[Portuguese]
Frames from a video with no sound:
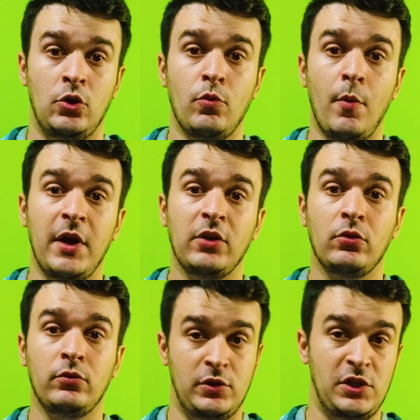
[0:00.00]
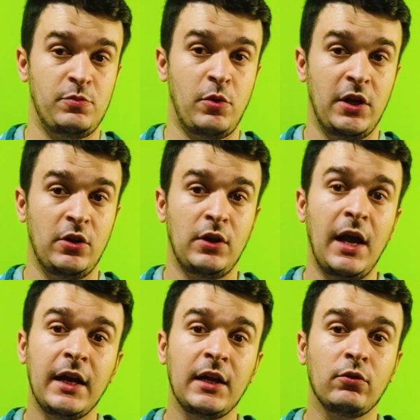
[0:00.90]
No momento vocês podem
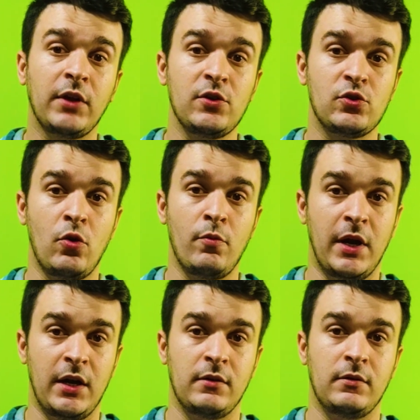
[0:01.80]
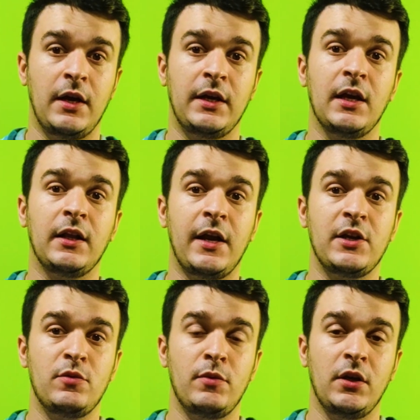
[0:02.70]
notar que não tem sombra aqui
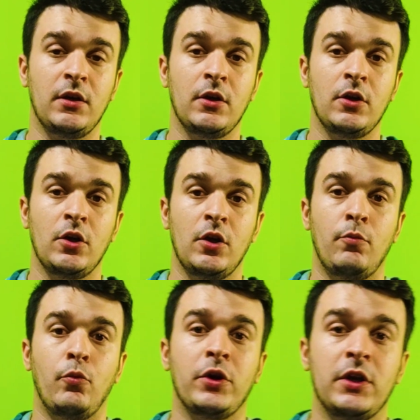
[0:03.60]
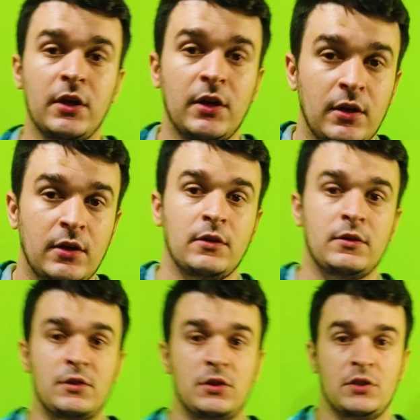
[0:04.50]
atrás de mim, porque
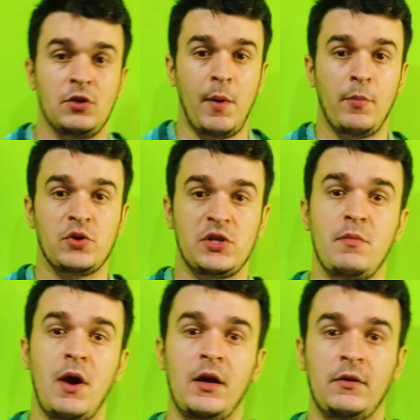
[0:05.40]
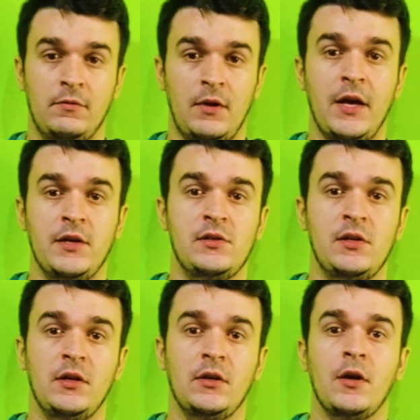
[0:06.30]
se eu me aproximar, aí
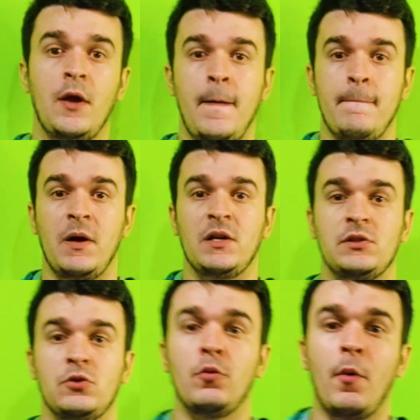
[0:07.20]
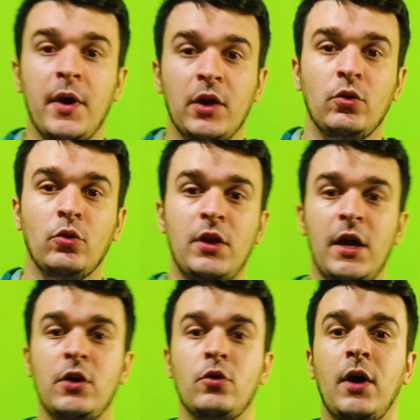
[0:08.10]
sim mas no momento eu
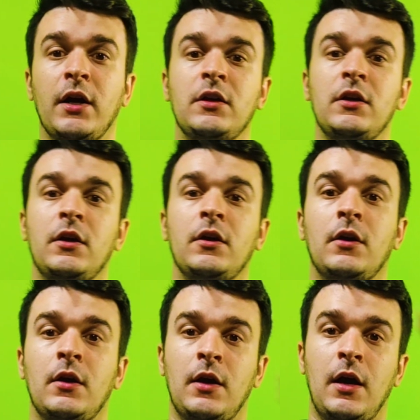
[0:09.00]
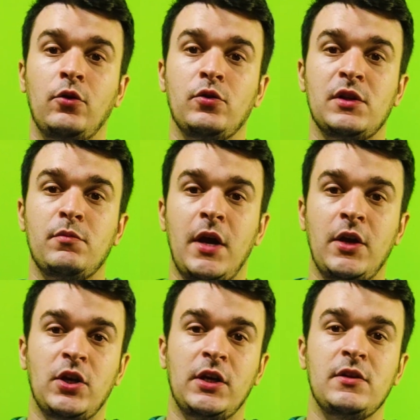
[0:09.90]
tenho aqui a luz
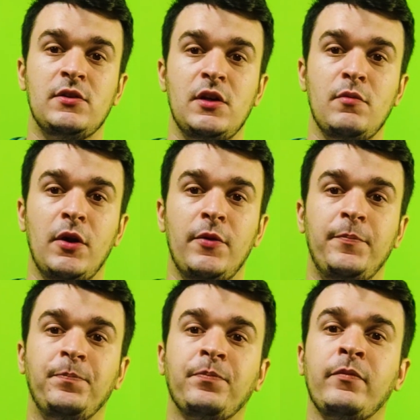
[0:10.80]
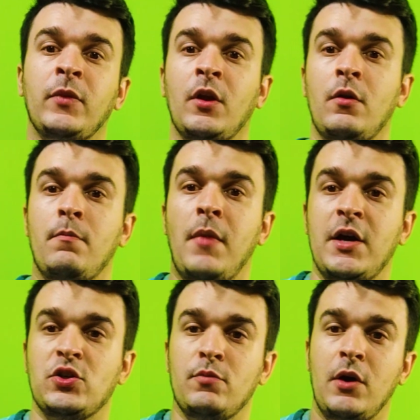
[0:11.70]
ambiente aqui em cima,
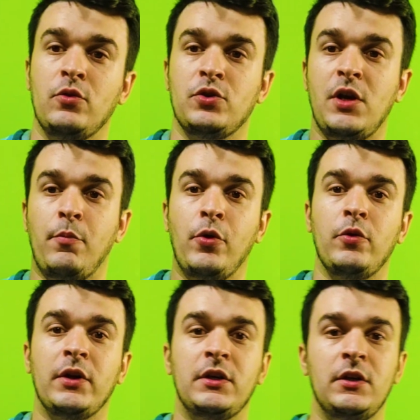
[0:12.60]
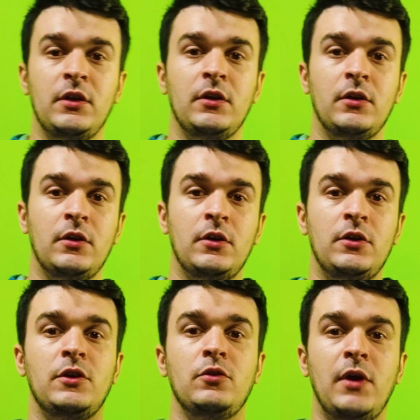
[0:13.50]
mais uma luz de apoio aqui
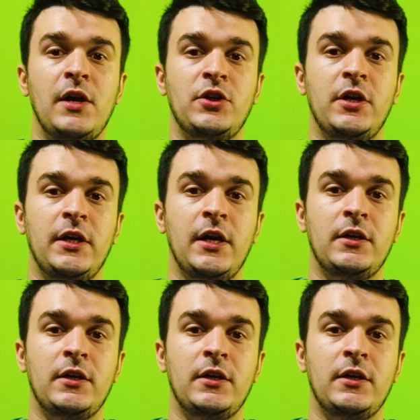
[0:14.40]
e um LED ring